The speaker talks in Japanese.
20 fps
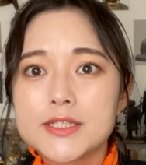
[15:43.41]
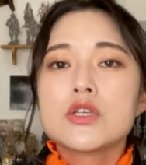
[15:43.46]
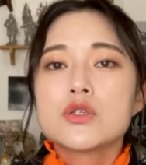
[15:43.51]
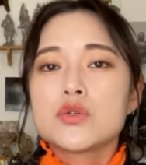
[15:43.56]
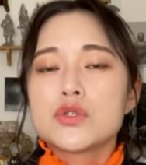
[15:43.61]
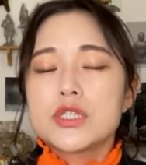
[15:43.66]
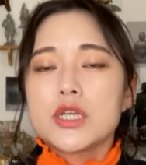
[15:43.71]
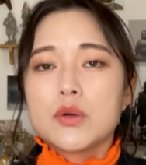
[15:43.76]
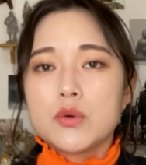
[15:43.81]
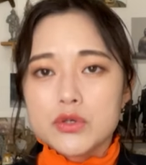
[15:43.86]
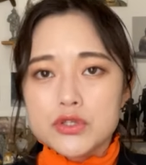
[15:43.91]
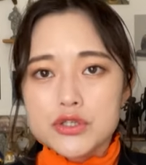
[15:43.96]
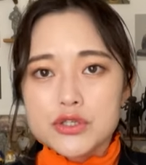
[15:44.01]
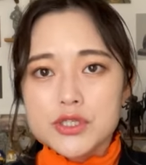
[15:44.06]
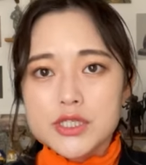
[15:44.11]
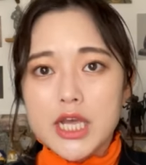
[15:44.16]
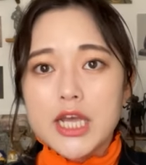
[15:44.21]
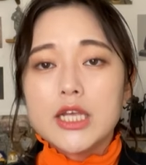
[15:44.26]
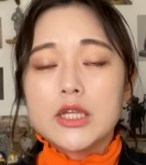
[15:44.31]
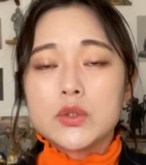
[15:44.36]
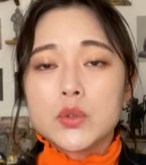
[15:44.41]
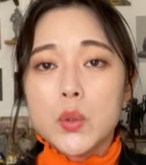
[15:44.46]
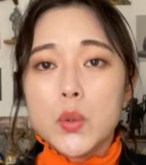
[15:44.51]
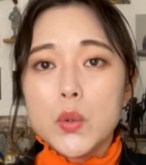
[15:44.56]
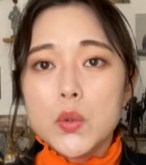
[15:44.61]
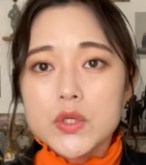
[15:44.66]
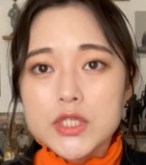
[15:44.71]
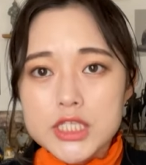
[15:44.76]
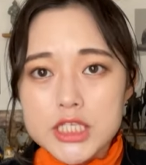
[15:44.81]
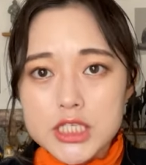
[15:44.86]
そして50歳、
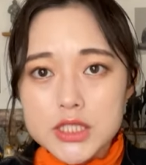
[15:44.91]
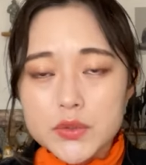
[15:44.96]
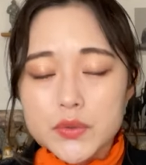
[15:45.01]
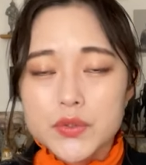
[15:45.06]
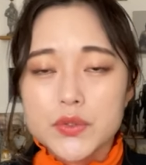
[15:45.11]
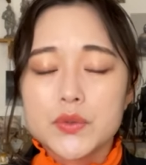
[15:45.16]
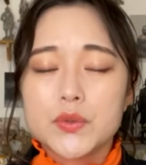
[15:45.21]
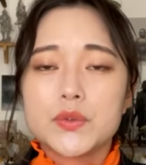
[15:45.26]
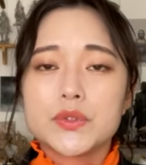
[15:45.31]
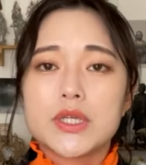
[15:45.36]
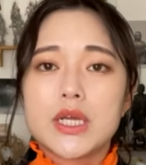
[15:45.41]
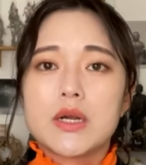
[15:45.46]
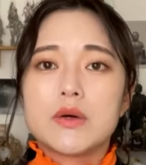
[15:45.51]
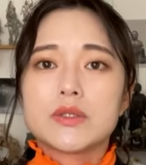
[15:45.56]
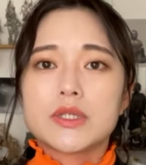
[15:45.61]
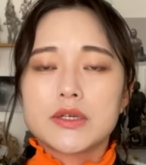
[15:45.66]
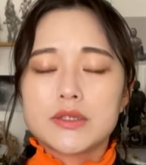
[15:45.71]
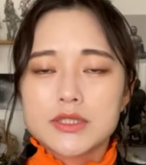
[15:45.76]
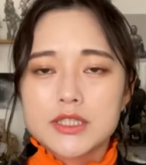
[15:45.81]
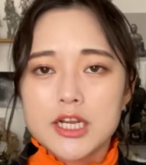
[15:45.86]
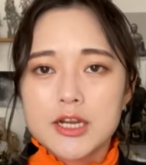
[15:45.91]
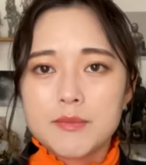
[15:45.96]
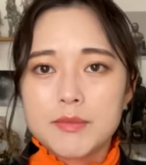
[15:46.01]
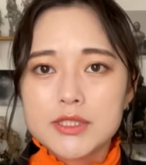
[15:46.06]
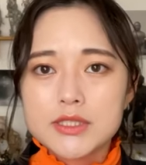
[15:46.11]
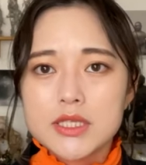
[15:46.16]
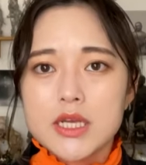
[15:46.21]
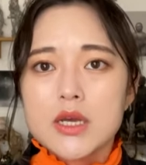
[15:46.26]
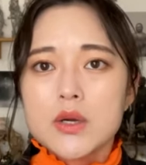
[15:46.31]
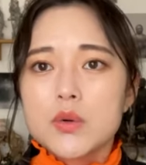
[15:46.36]
当時というお寺を託されま
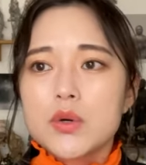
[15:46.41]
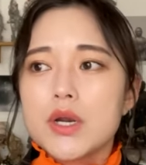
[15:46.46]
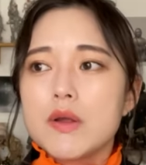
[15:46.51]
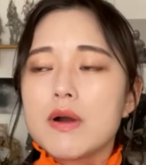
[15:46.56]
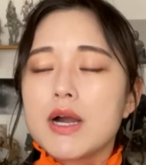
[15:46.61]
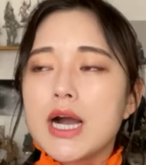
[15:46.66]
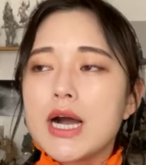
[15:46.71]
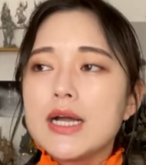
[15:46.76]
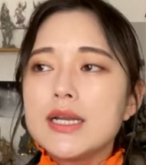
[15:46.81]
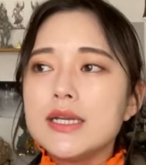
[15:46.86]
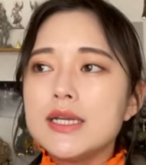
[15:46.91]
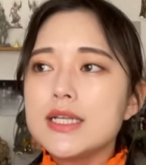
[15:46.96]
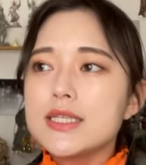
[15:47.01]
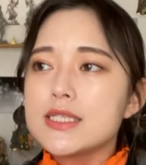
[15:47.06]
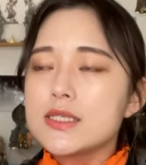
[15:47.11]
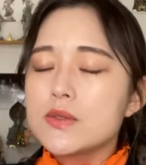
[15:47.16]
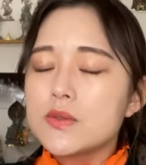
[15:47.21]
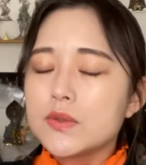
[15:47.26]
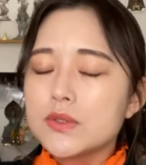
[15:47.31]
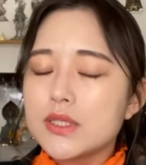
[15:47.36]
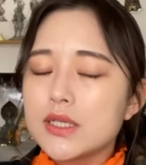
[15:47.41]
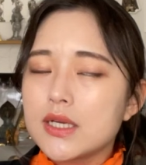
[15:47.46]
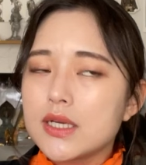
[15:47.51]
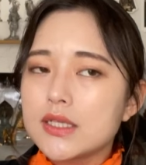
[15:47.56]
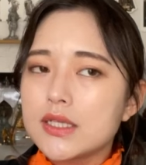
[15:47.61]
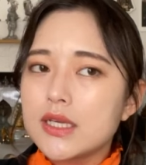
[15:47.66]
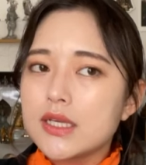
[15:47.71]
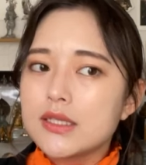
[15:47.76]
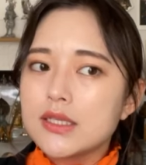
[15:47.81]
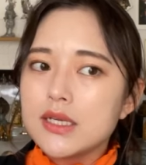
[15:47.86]
す。これは官立のお寺
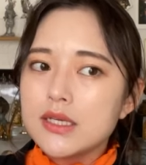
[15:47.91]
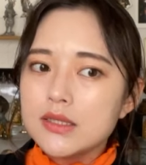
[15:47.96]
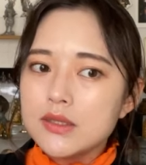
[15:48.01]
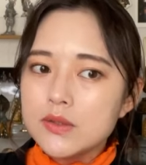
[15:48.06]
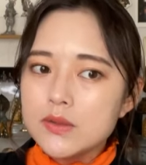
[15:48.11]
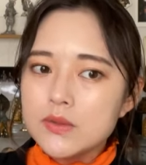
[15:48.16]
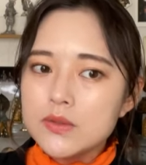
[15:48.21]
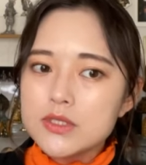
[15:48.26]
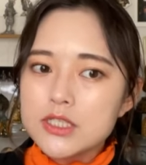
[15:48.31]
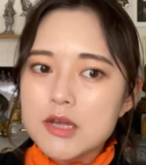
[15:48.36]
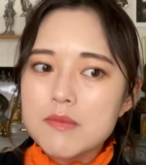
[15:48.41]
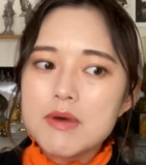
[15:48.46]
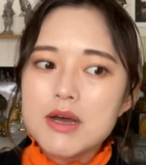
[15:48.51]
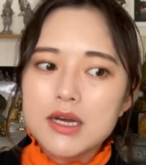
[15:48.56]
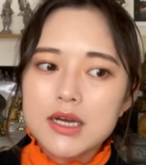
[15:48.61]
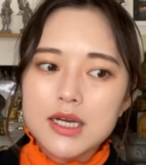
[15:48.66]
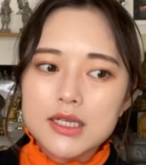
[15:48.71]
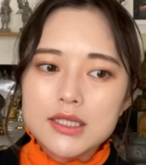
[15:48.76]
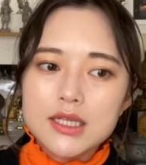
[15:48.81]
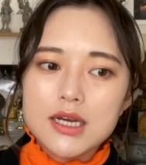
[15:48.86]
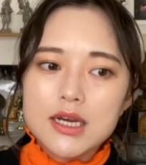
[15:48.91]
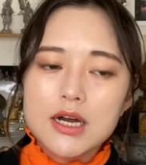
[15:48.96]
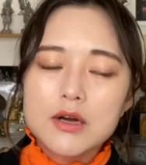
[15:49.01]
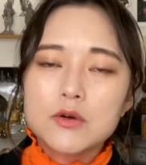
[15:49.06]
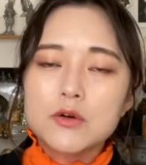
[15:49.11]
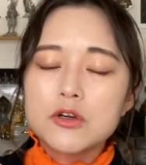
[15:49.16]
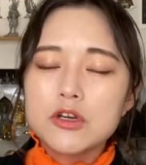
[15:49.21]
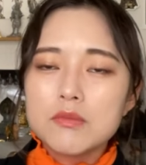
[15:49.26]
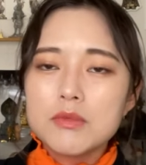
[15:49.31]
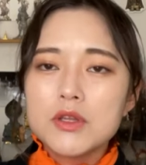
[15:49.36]
で天皇様方が
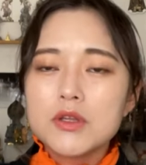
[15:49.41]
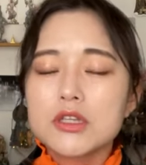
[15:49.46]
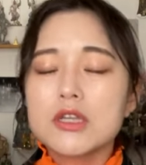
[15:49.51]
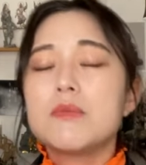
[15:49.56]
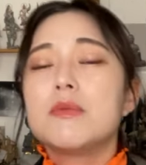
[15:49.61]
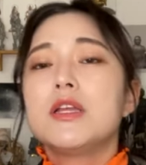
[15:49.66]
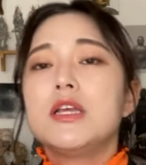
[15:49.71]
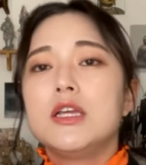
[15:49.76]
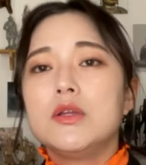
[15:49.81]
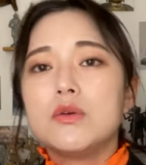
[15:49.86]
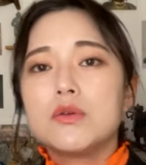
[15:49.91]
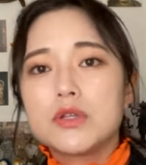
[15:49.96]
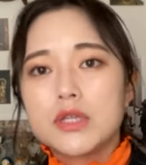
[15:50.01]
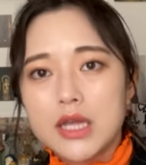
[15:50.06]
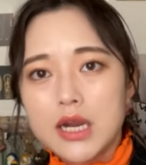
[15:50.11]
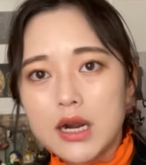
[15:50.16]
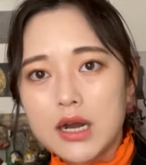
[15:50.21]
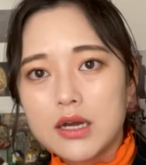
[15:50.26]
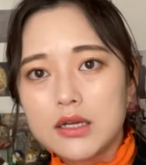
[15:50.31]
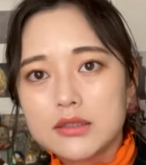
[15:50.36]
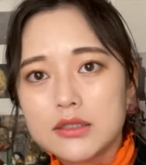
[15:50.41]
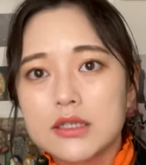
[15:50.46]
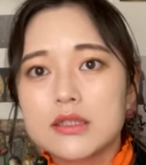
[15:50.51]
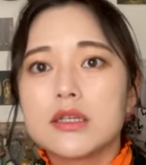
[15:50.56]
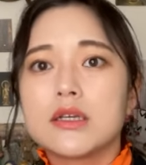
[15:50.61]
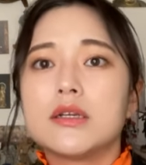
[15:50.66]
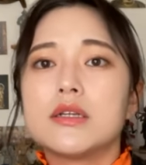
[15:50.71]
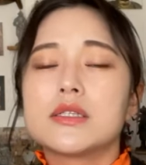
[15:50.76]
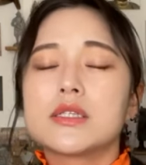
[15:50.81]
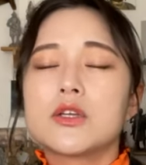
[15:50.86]
国民のために祈る寺だった
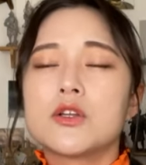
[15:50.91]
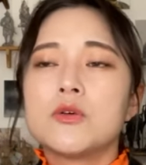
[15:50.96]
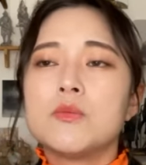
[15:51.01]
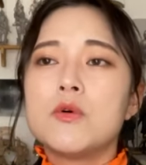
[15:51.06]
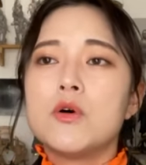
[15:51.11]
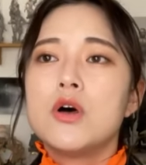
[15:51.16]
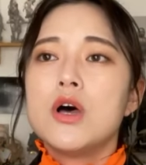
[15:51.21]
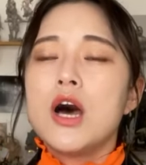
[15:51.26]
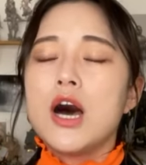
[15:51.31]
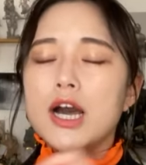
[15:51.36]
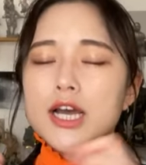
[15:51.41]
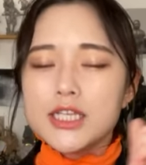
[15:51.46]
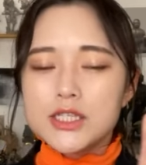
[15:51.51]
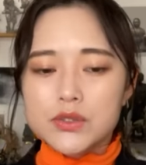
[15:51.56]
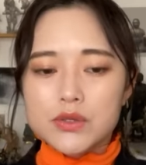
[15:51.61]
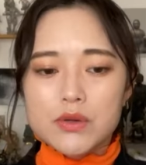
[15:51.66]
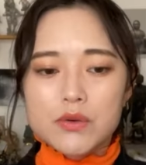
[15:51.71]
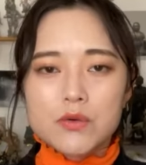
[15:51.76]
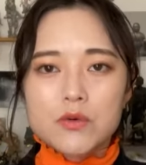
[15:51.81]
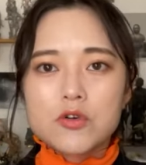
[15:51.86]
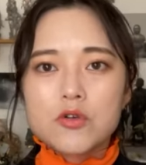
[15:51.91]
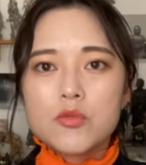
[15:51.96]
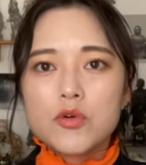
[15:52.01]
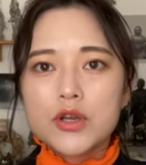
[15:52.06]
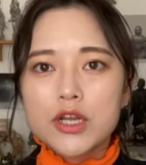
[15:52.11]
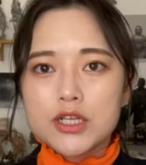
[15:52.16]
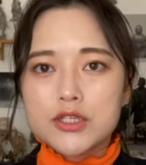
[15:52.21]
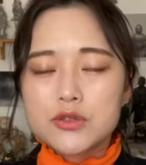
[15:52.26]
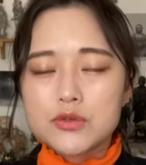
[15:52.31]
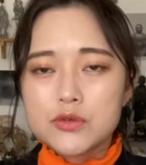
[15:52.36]
んですけども、はい、それを工房
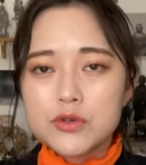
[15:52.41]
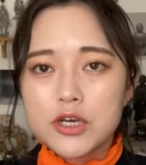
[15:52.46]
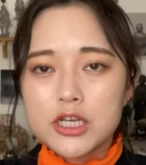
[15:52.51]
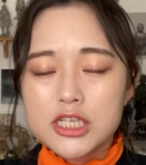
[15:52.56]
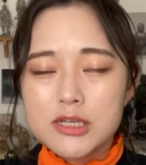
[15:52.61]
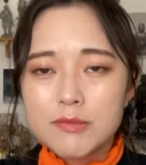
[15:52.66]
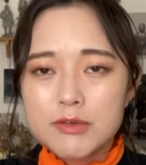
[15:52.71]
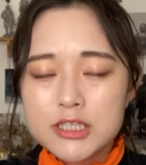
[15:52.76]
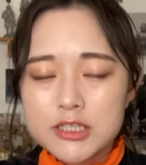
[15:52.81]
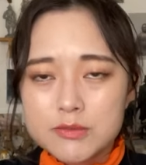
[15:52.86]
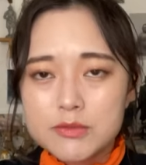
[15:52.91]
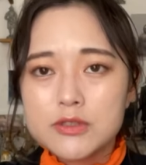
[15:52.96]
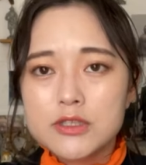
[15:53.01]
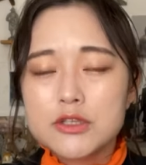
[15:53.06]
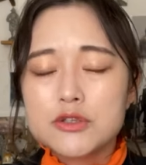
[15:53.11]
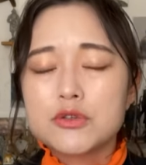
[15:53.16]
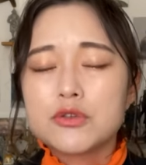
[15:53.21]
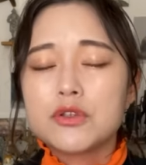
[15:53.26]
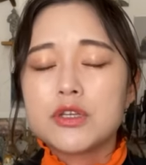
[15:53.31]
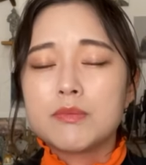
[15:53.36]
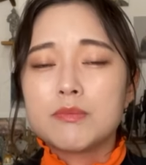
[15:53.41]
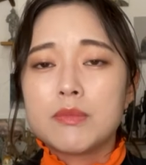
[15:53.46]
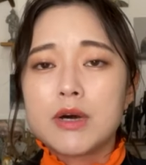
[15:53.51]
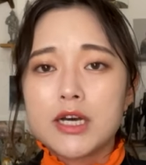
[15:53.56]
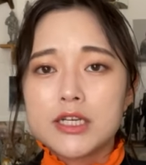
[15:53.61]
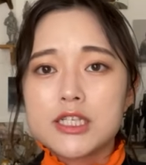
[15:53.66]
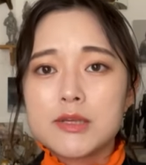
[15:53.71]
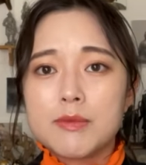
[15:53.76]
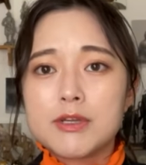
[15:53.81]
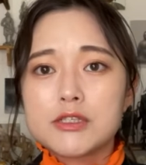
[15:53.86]
内師空海様自分でちょっと
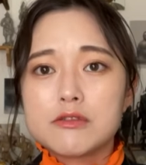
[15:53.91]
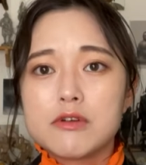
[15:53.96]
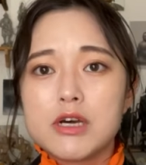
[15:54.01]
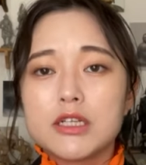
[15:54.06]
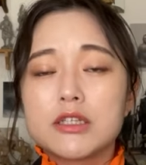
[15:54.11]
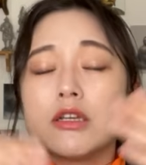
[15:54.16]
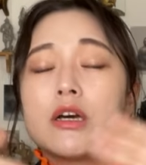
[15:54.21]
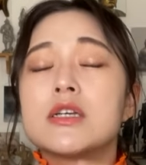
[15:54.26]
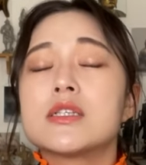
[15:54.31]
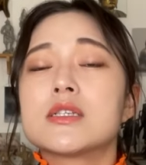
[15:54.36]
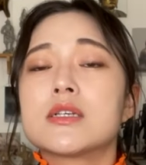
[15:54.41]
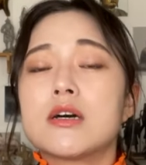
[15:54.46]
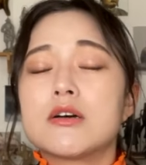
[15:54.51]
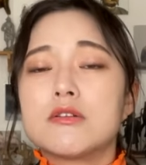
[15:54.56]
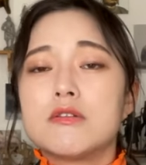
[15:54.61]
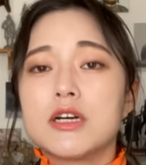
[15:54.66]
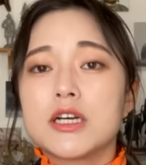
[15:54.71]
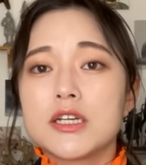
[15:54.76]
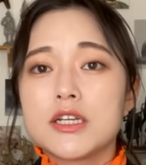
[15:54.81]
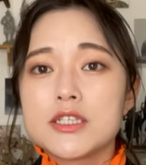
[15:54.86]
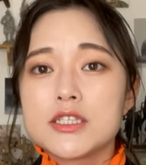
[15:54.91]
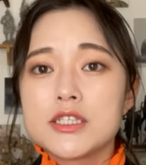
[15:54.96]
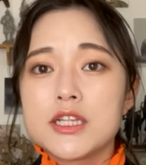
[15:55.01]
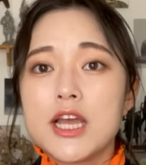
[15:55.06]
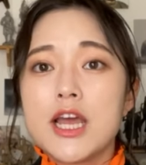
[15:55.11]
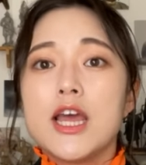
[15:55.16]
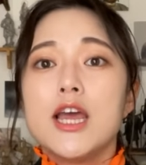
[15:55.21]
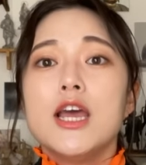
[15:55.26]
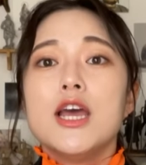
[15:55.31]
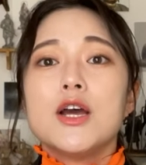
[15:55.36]
任せますわって預かるわけです
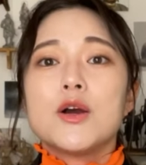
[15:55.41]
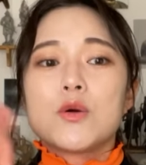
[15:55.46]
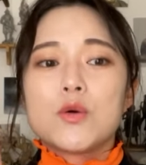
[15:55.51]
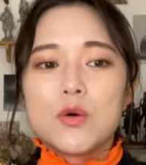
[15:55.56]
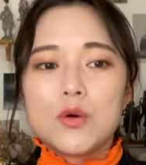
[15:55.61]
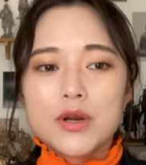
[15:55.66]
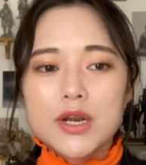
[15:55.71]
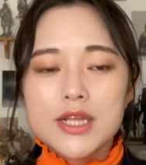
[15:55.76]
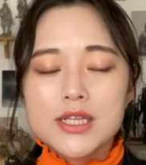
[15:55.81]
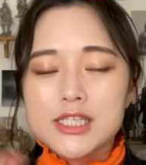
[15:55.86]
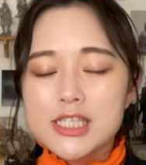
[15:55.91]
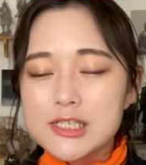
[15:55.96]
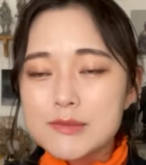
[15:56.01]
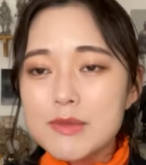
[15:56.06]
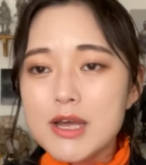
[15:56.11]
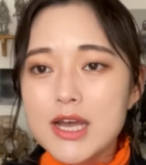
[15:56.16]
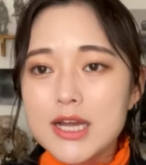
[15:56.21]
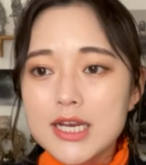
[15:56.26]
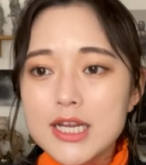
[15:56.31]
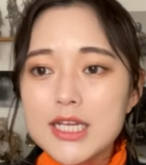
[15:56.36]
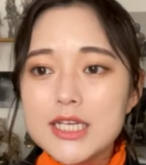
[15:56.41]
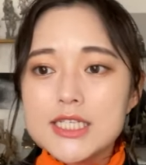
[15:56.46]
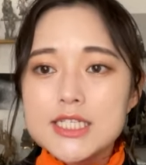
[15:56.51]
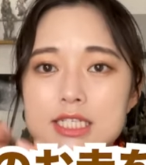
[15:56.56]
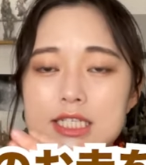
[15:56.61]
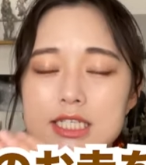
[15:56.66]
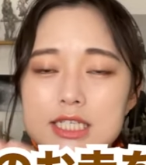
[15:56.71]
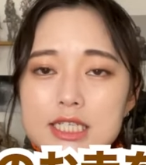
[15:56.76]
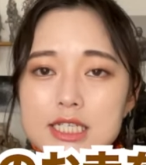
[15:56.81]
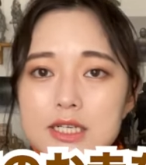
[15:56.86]
ね。これつまり、
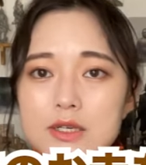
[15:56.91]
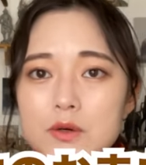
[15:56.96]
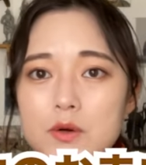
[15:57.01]
真